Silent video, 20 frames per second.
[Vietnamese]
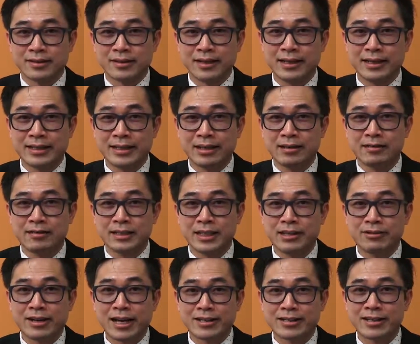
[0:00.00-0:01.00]
thì cái lượng
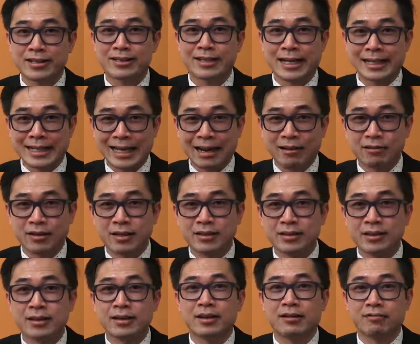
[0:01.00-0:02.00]
uric acid lại cao lên
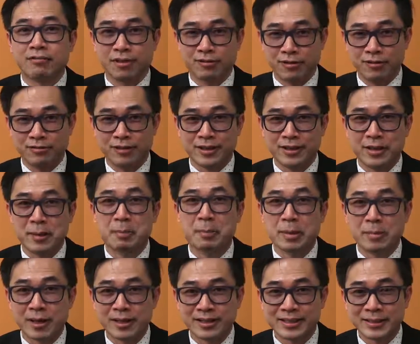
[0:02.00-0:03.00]
và quý vị
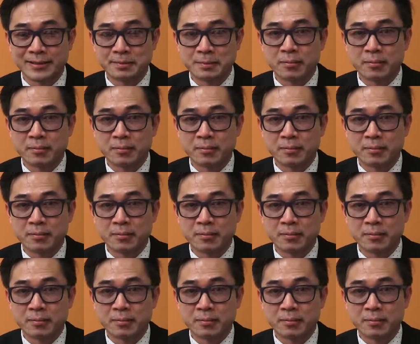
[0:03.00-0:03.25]
bị bệnh